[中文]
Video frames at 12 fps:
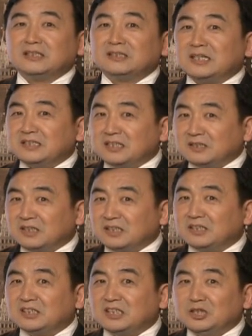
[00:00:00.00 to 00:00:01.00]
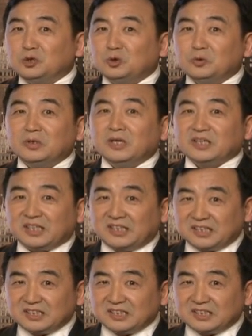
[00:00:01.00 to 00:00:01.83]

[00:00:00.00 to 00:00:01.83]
在任何一个地区给这